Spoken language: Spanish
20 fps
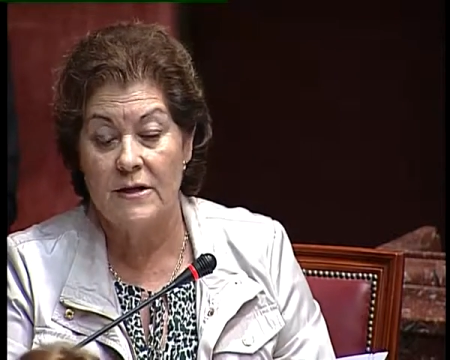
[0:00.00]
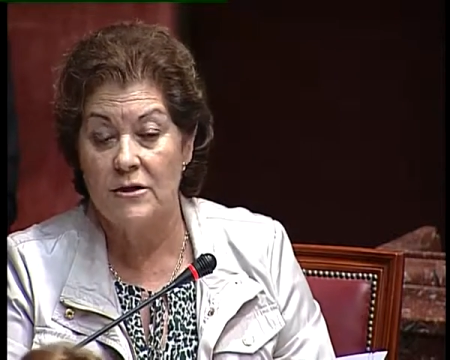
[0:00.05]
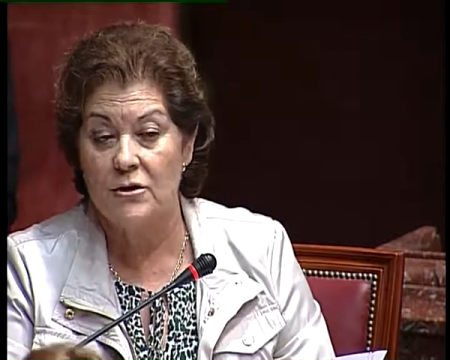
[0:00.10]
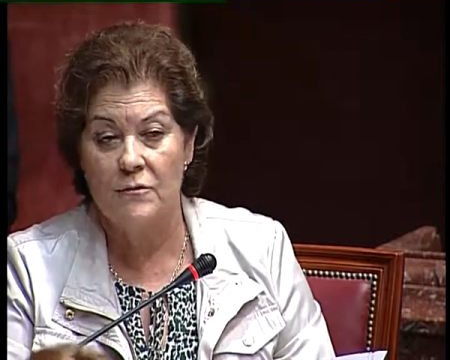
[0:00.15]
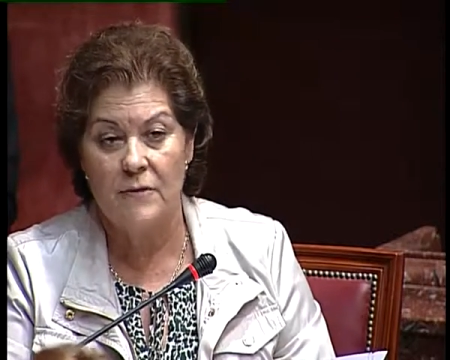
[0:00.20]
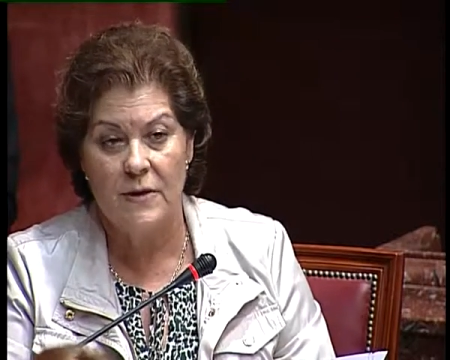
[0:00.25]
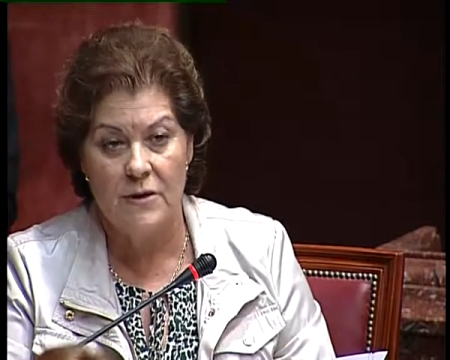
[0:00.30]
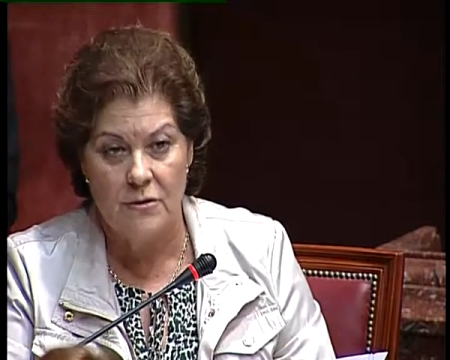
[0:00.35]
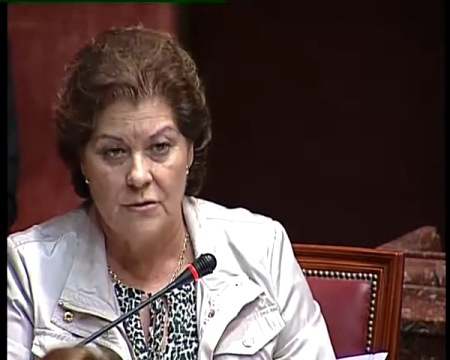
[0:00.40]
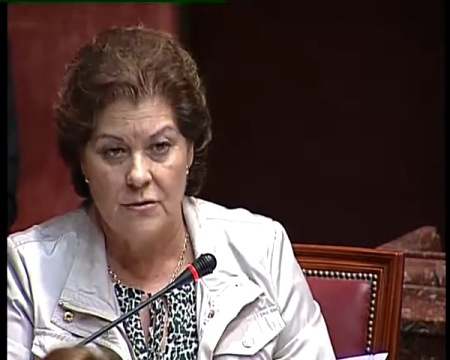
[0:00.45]

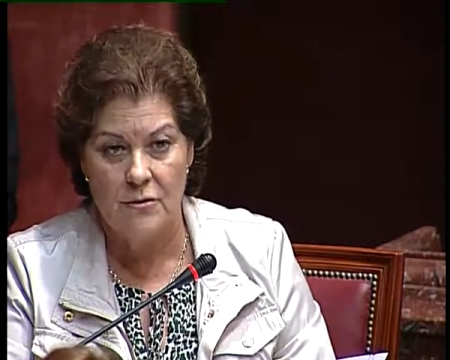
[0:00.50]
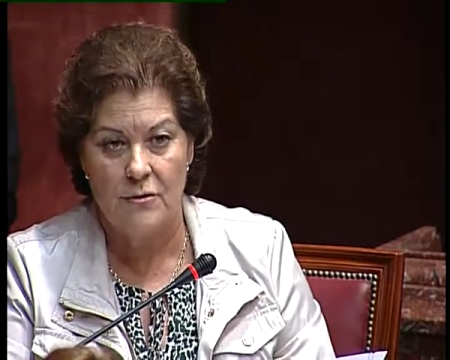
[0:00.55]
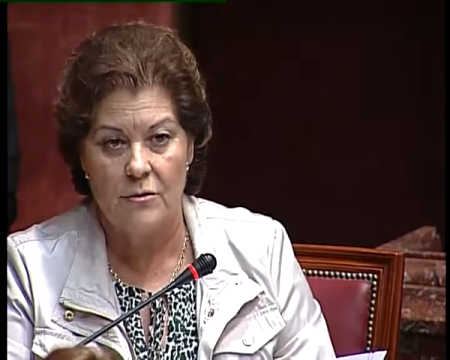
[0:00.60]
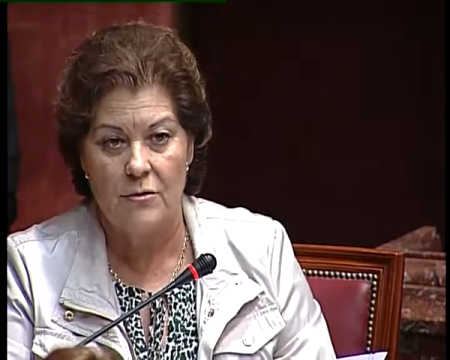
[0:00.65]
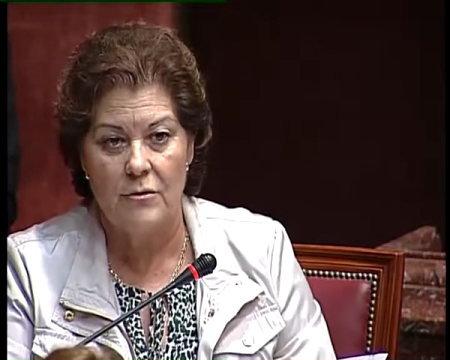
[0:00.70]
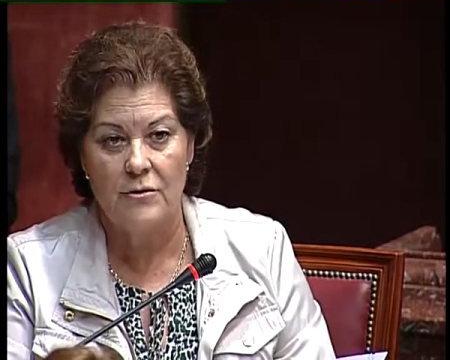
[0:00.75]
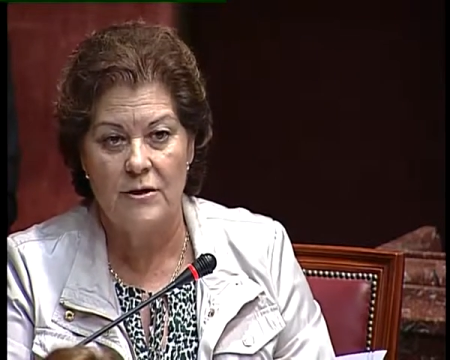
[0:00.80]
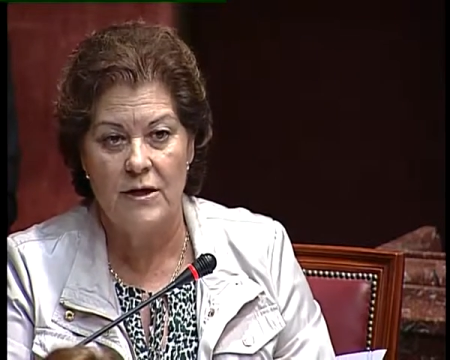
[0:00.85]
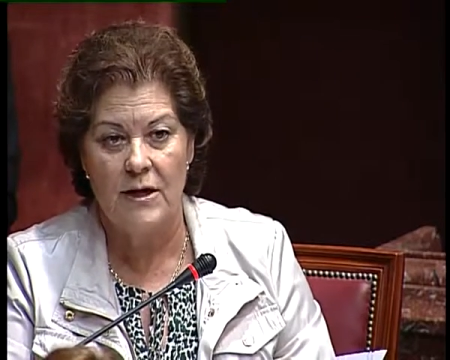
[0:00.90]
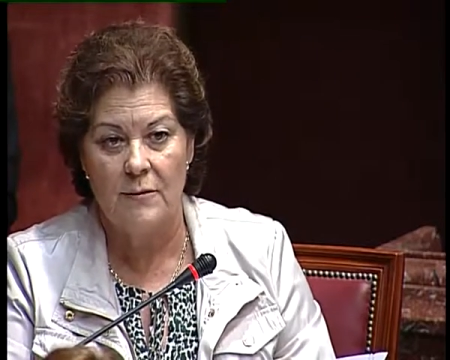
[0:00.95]
sobre todo
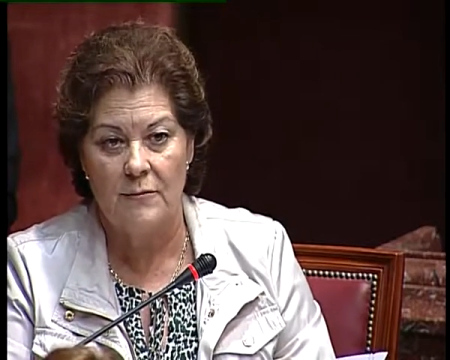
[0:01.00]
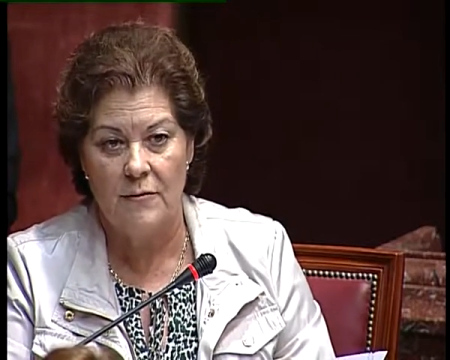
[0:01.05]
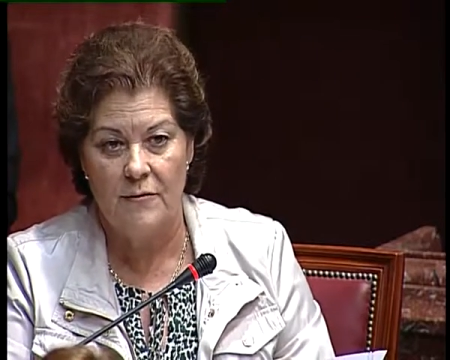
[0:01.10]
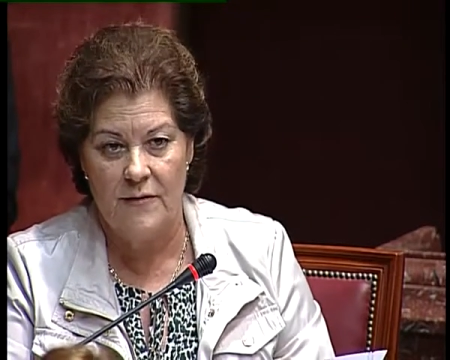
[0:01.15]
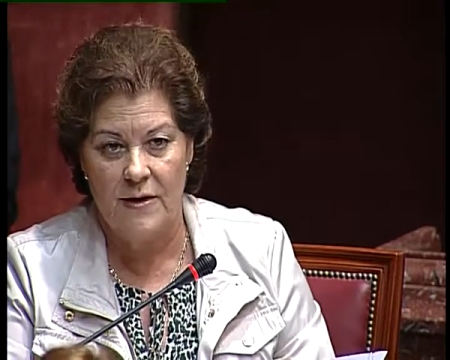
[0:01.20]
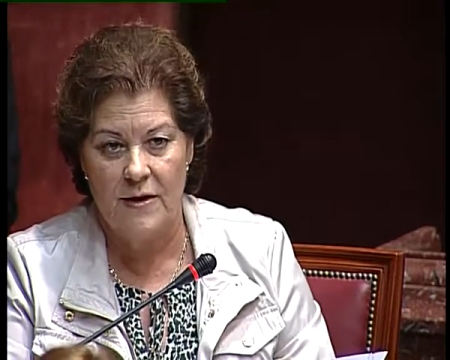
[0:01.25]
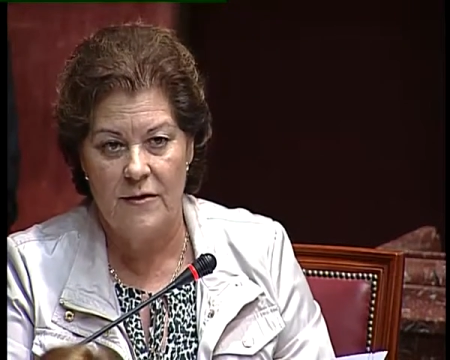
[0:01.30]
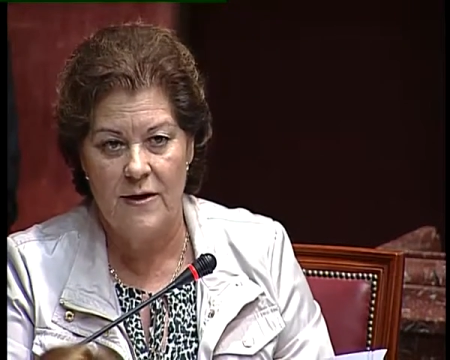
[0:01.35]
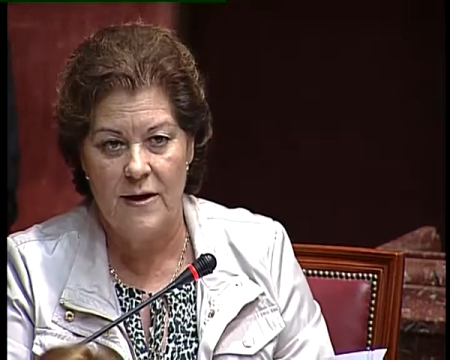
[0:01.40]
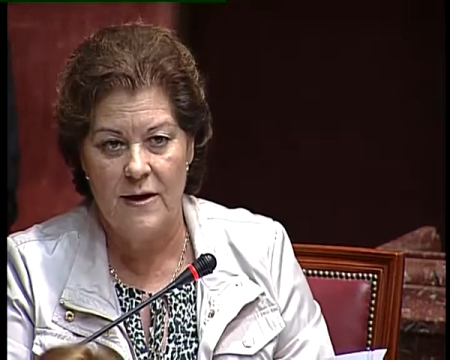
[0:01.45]
contra la
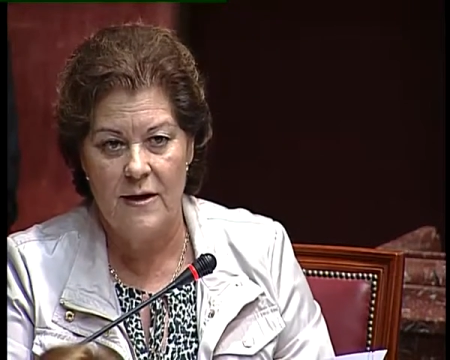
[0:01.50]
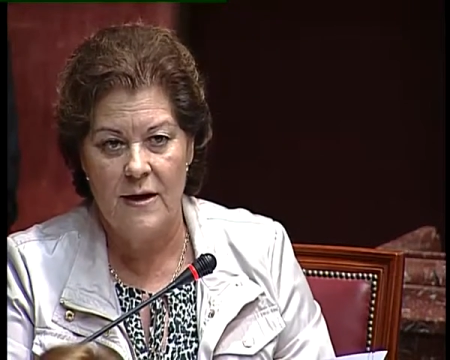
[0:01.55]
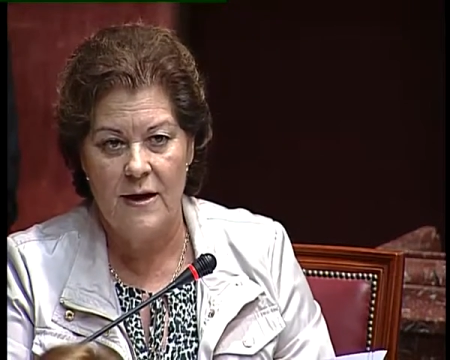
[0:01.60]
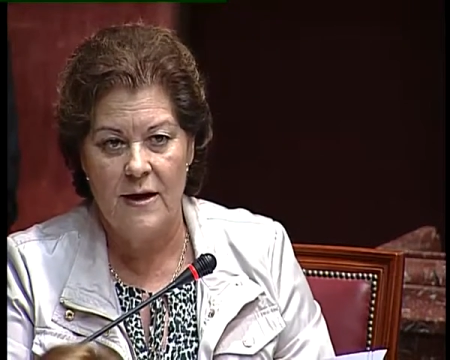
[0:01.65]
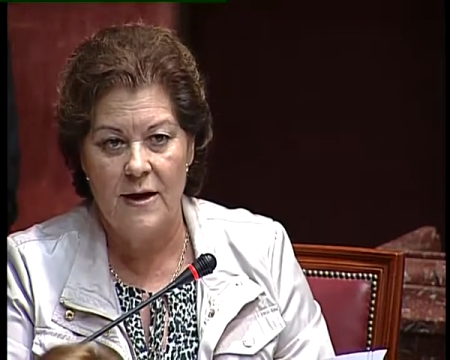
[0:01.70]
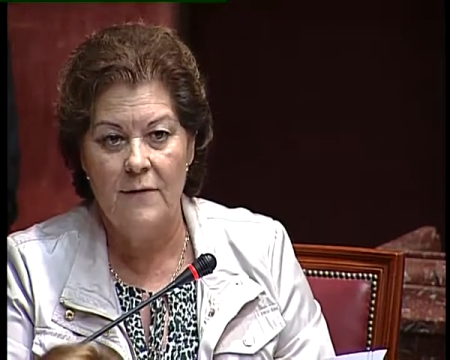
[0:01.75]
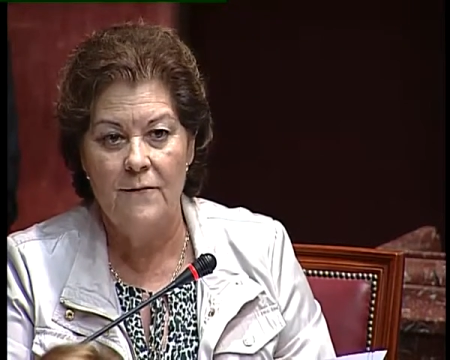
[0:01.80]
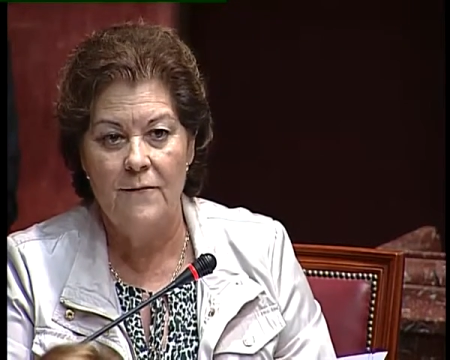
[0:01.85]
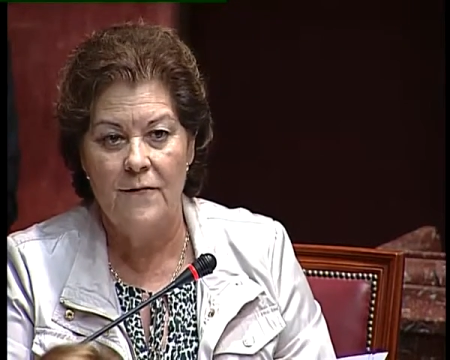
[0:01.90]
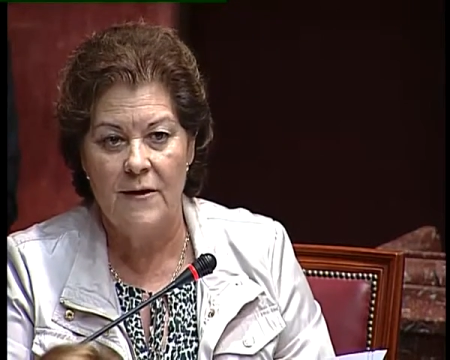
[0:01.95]
pobreza
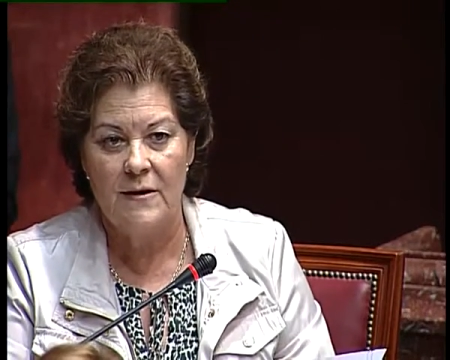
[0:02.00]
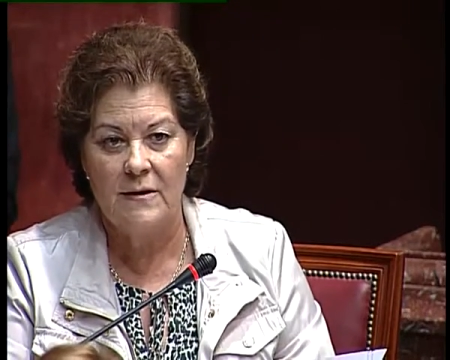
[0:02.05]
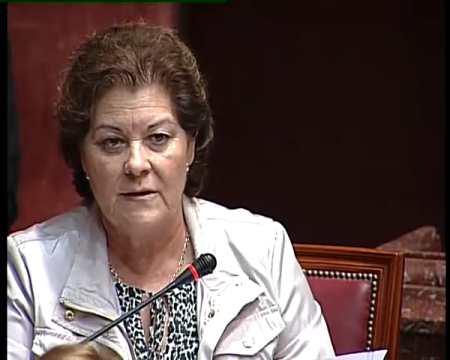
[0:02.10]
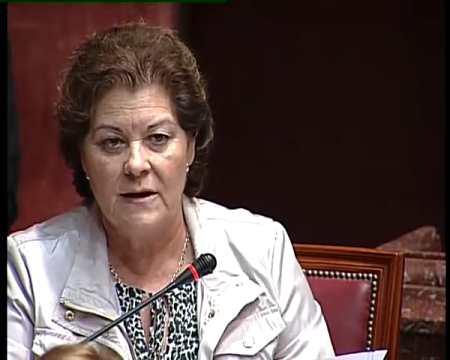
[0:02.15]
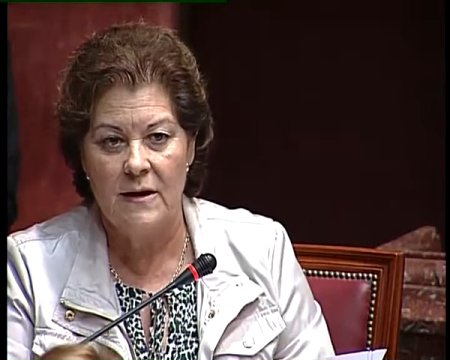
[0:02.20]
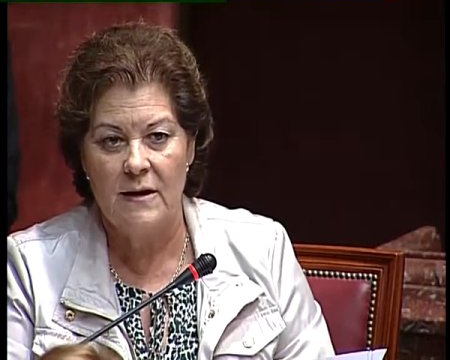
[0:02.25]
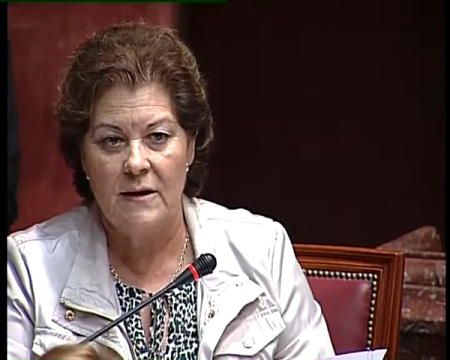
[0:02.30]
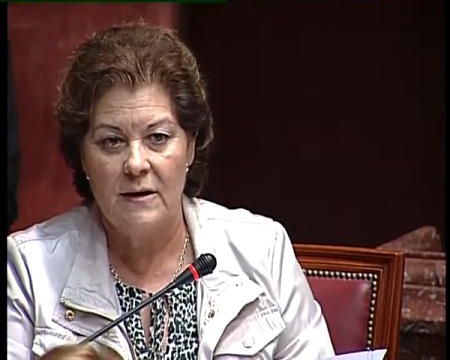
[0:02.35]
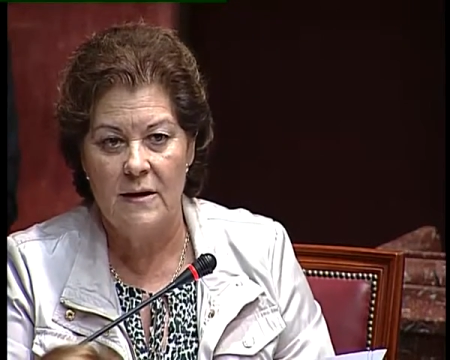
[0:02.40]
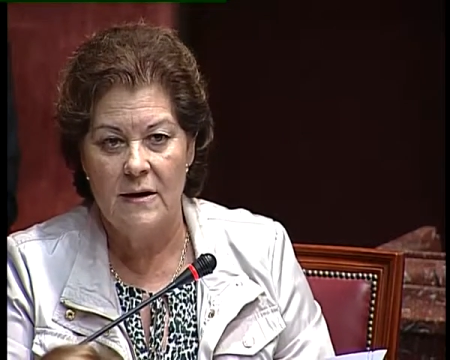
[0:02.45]

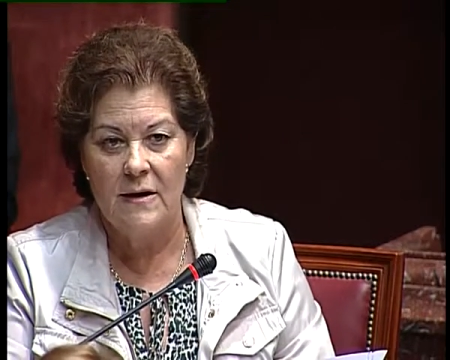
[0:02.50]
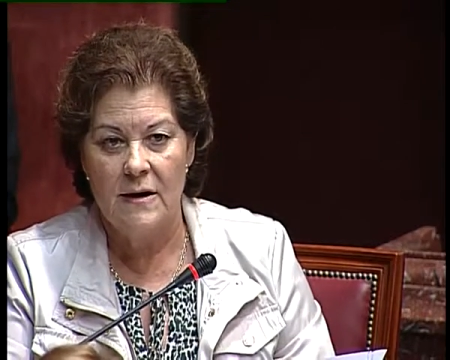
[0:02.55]
infantil,